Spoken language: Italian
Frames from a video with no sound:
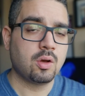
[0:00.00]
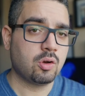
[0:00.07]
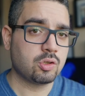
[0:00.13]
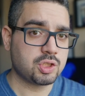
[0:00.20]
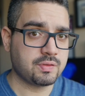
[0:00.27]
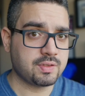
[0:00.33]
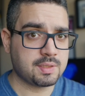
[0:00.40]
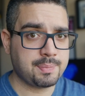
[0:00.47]

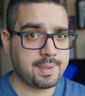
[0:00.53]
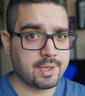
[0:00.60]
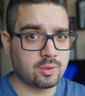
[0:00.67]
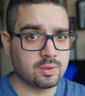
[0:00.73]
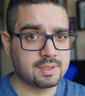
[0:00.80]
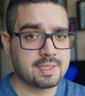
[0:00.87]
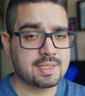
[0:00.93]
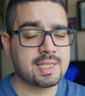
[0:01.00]
Oggi vi spiego
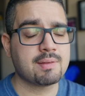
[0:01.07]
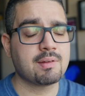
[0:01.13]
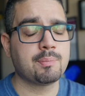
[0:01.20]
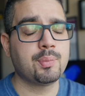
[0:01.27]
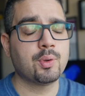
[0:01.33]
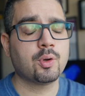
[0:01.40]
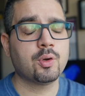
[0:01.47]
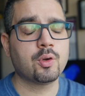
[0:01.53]
il sistema
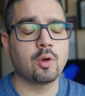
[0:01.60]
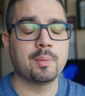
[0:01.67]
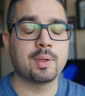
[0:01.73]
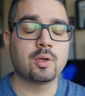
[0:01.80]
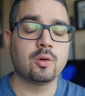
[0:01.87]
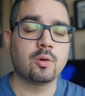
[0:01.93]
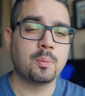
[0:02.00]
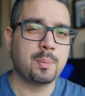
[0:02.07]
più
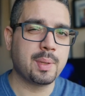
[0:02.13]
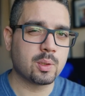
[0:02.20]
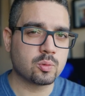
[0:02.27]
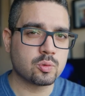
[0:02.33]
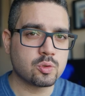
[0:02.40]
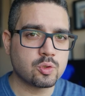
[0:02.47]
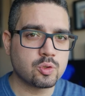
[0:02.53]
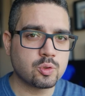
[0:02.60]
economico per
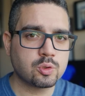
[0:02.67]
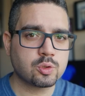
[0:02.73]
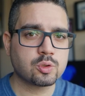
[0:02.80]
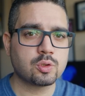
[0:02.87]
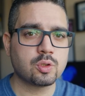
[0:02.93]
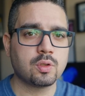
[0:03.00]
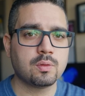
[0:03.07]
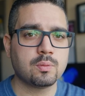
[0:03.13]
un
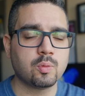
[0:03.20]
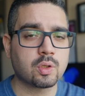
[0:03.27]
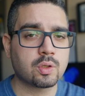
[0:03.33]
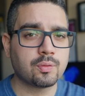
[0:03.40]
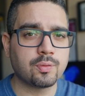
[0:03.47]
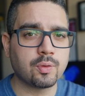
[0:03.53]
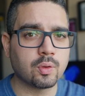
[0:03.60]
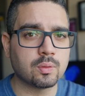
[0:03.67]
giusto
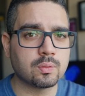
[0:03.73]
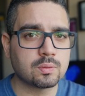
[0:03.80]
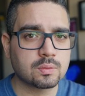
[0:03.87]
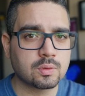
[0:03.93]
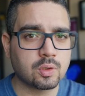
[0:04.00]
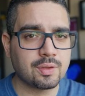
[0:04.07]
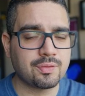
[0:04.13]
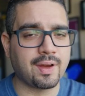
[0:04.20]
workflow
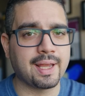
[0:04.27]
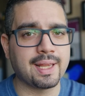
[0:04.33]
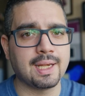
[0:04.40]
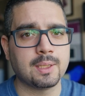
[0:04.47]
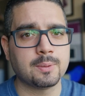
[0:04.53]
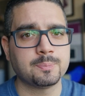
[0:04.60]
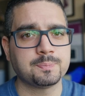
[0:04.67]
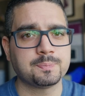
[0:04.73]
con i
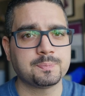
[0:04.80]
file.